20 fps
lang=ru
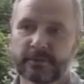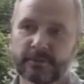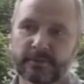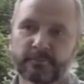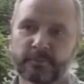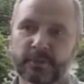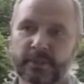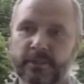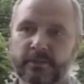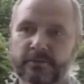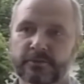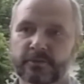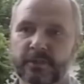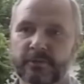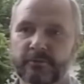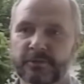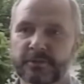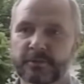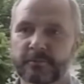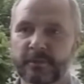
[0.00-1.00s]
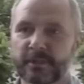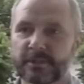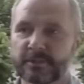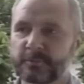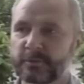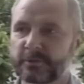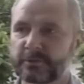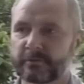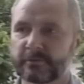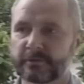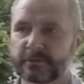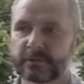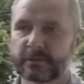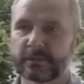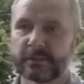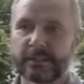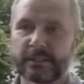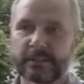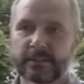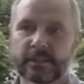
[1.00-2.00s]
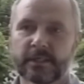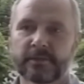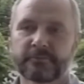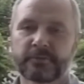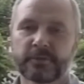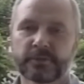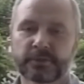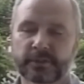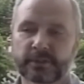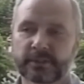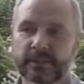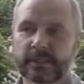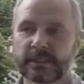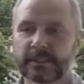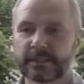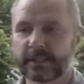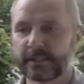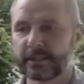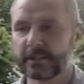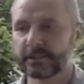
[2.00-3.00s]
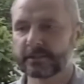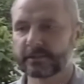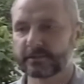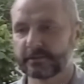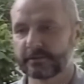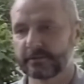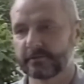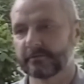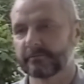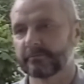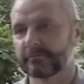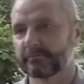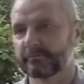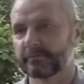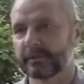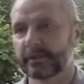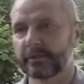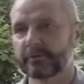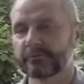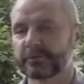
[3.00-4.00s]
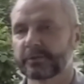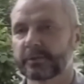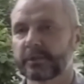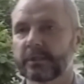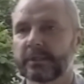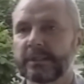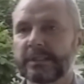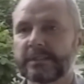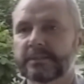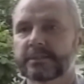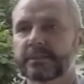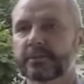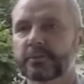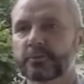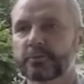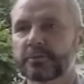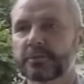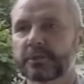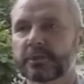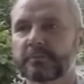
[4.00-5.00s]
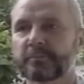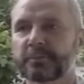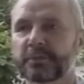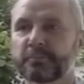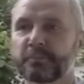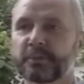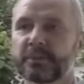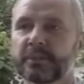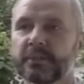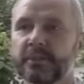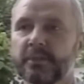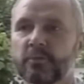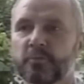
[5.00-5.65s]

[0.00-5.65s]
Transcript: И Михаил с удовольствием расписывался на афишах, на календарях и дарил всегда сотрудникам ГИБДД.